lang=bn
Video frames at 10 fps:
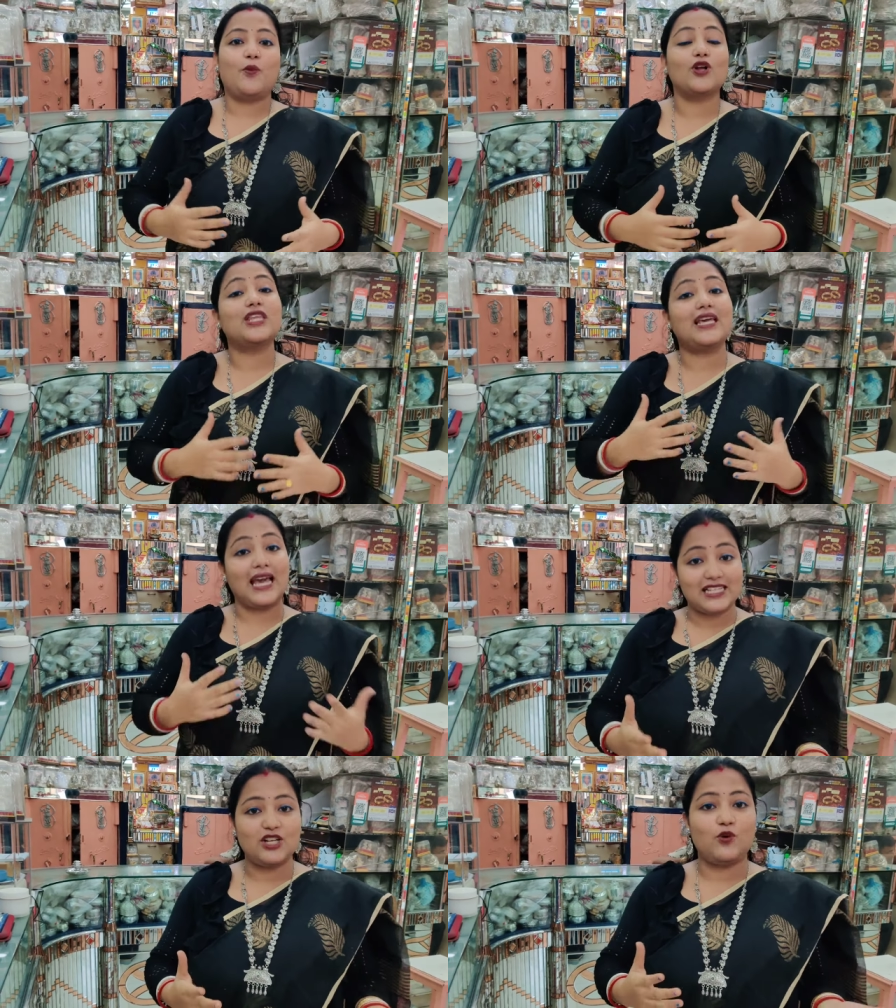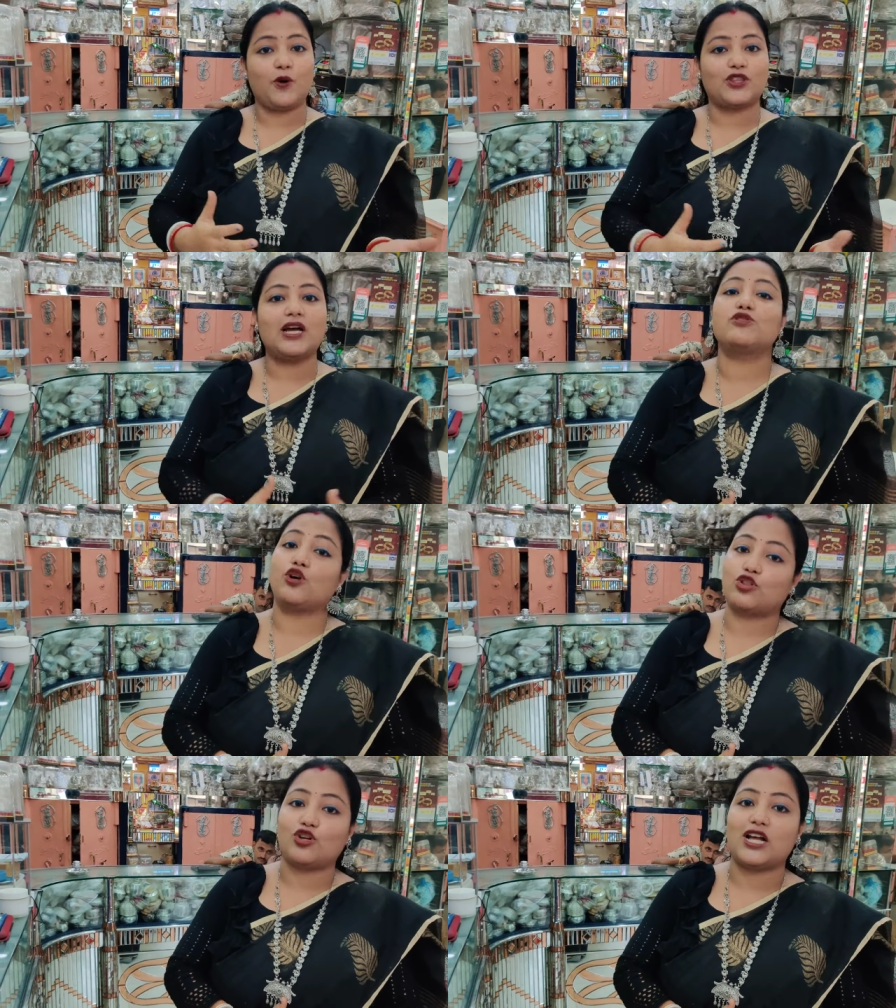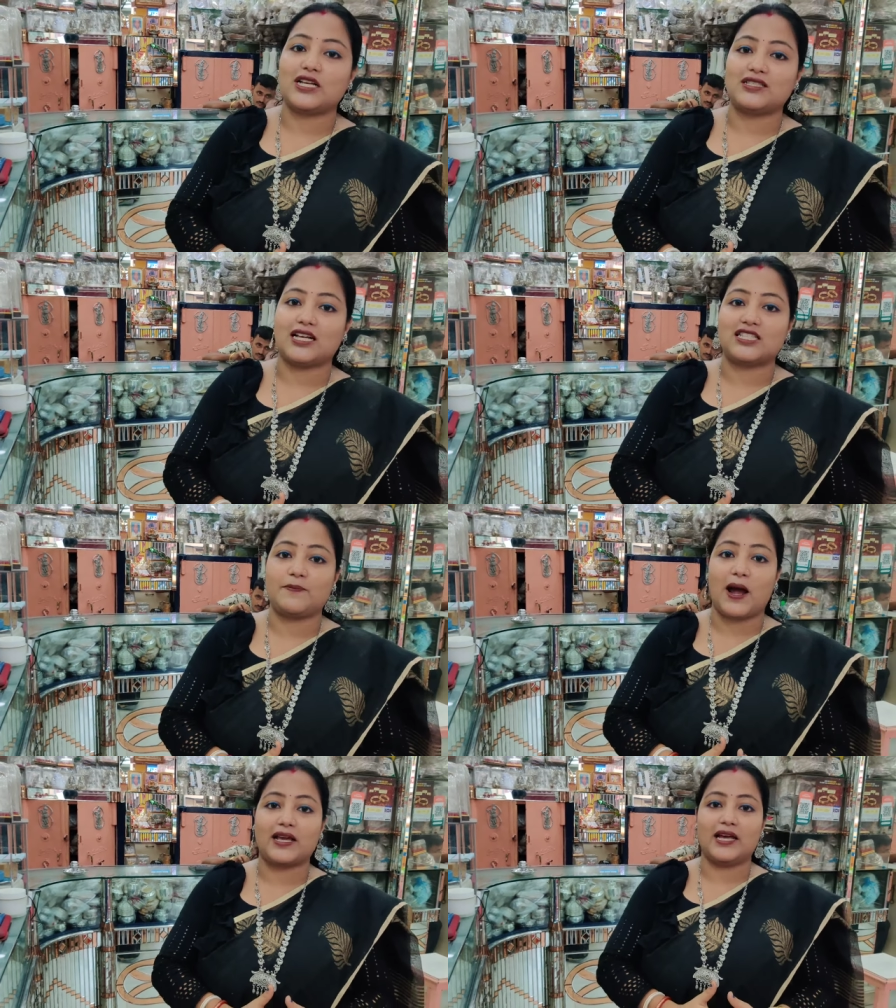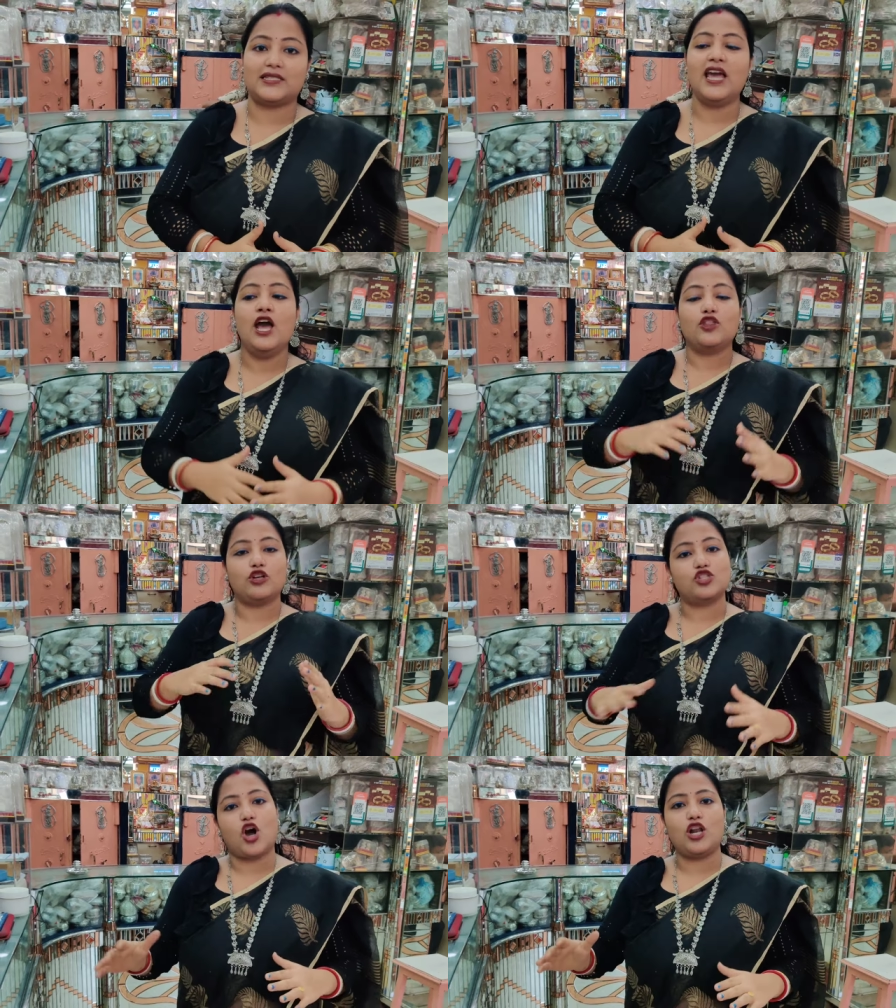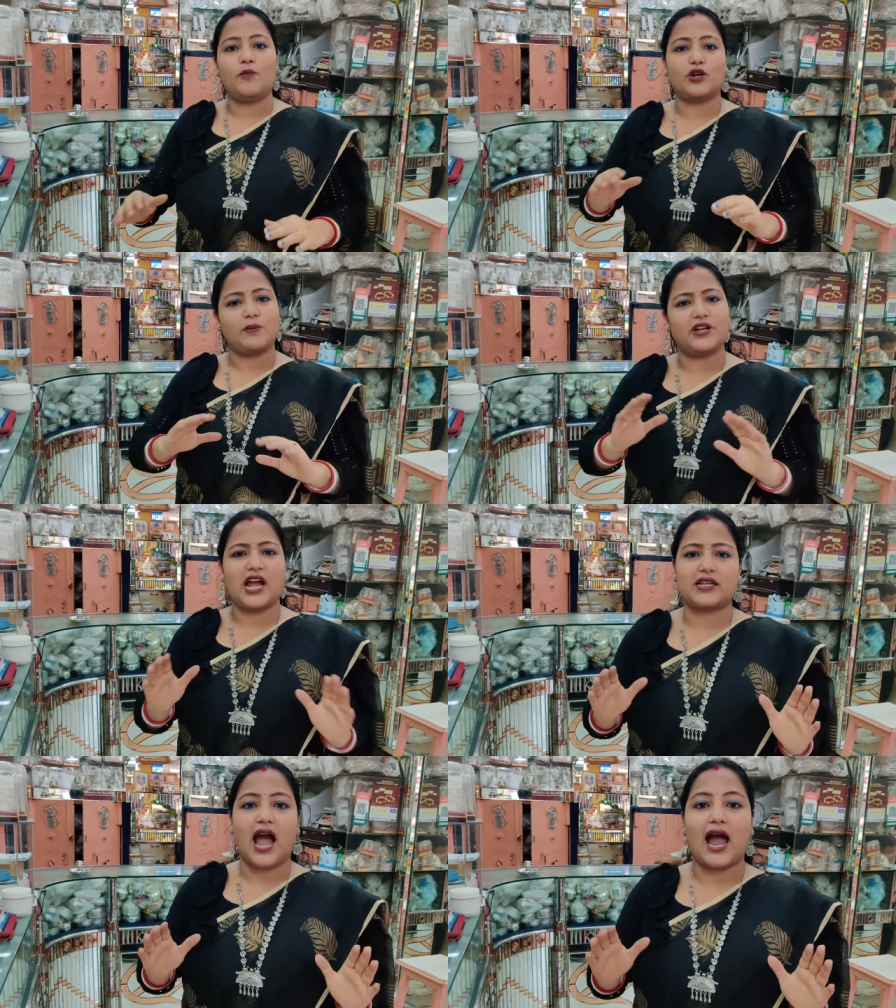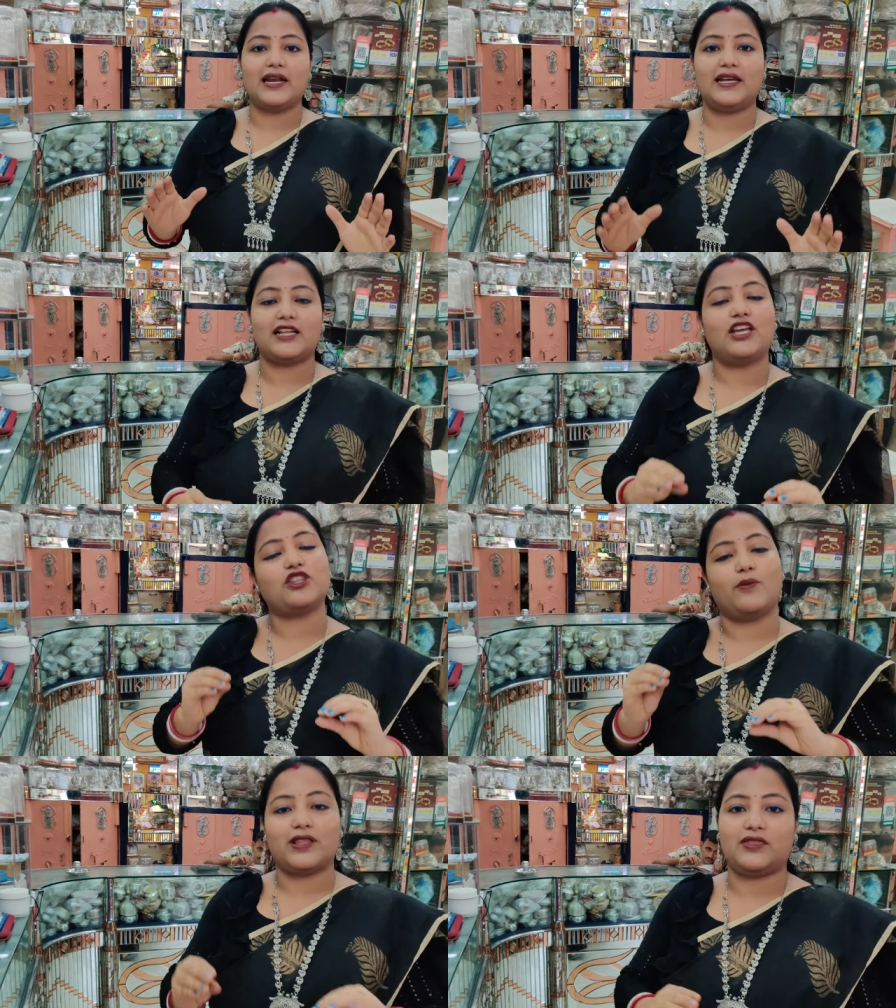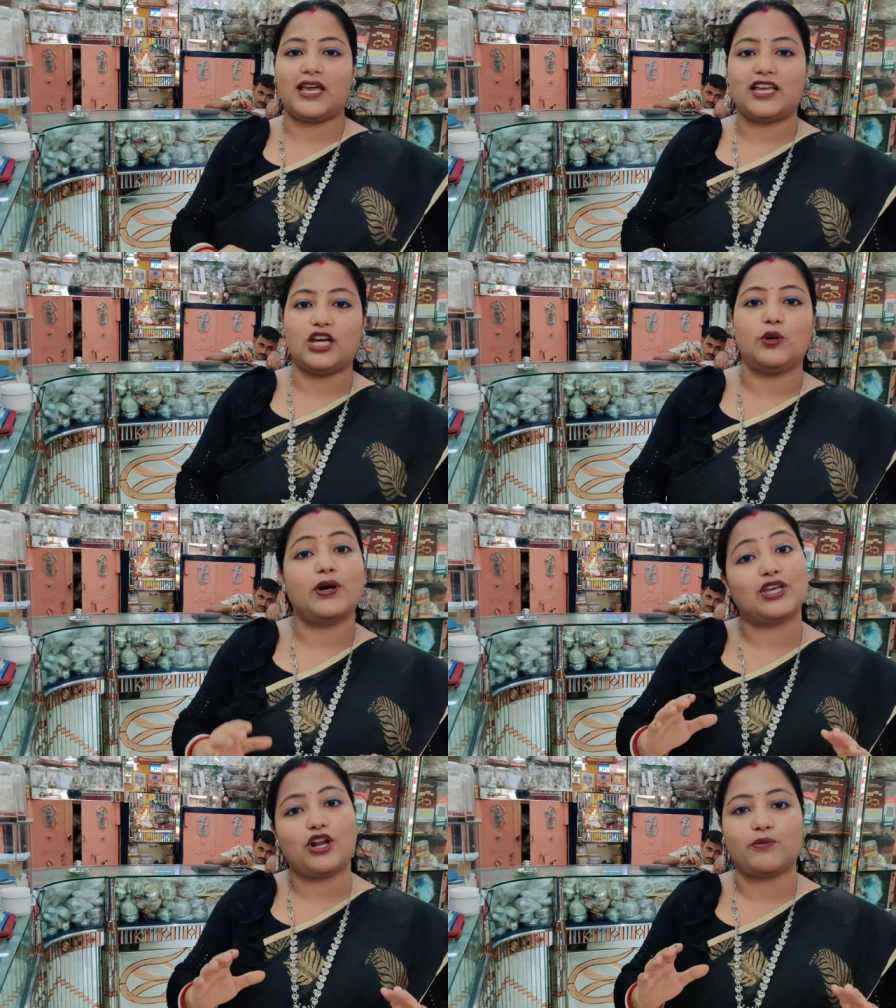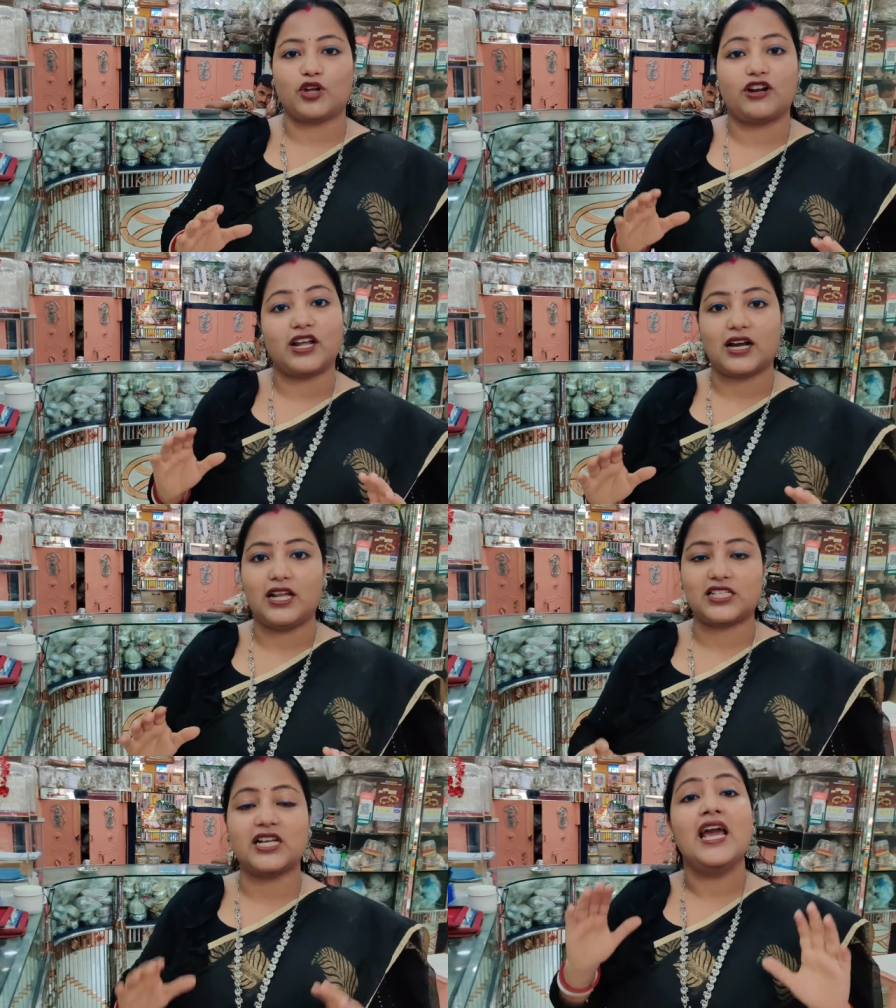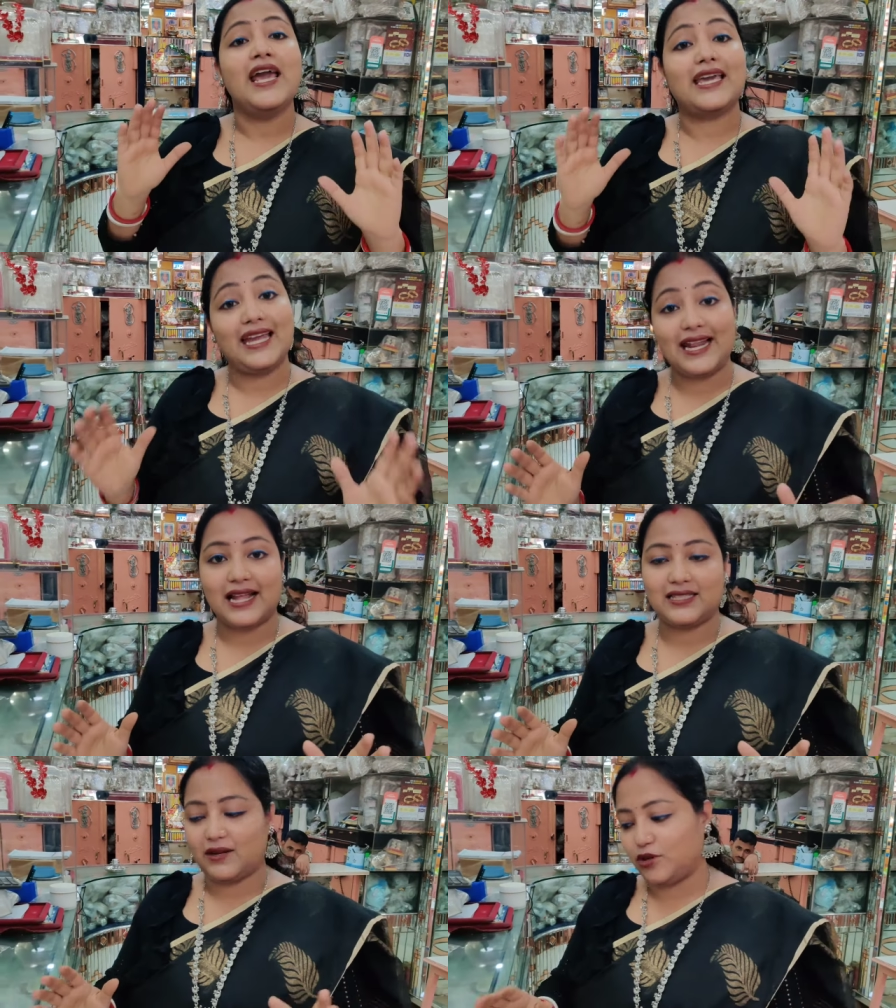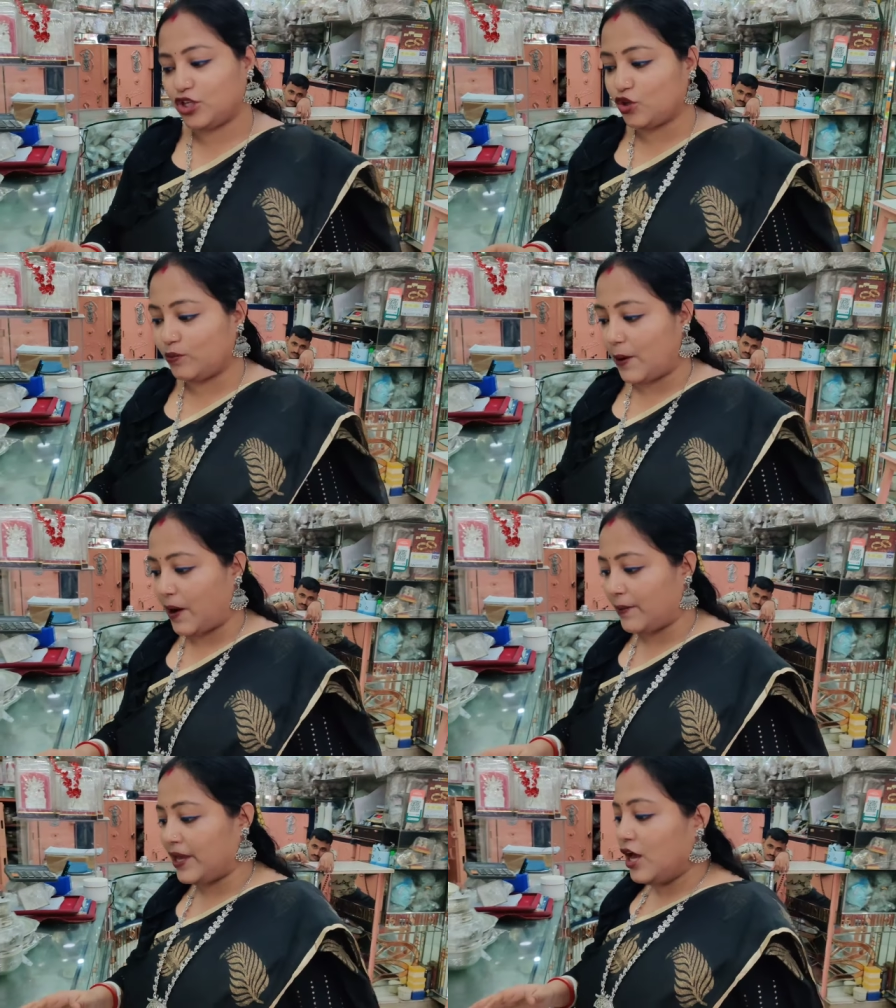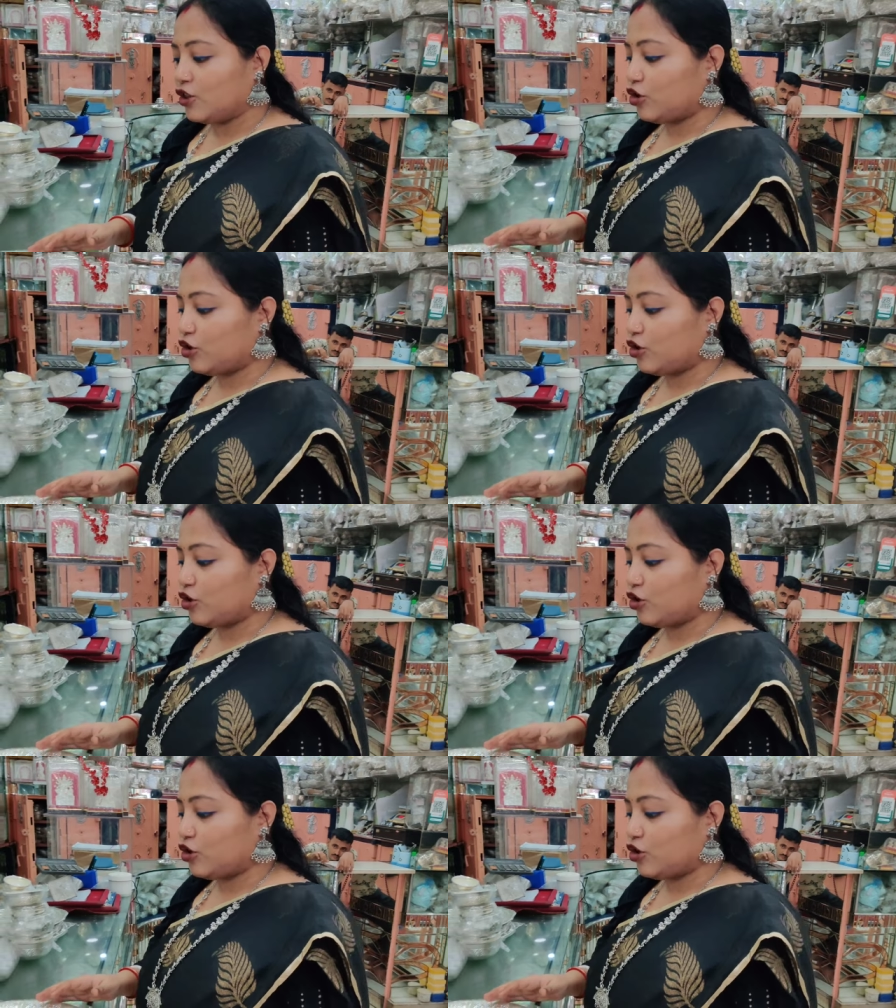প্রতি কেজির উপর দাম সত্তর হাজার যাচ্ছে পার কেজি তো চলো মোটামুটি একটা আইডিয়া দিয়ে তোমাদের দেখিয়ে দেবো কীরকম ধরনের কালেকশন কি রেঞ্জের মধ্যে তোমরা পাবে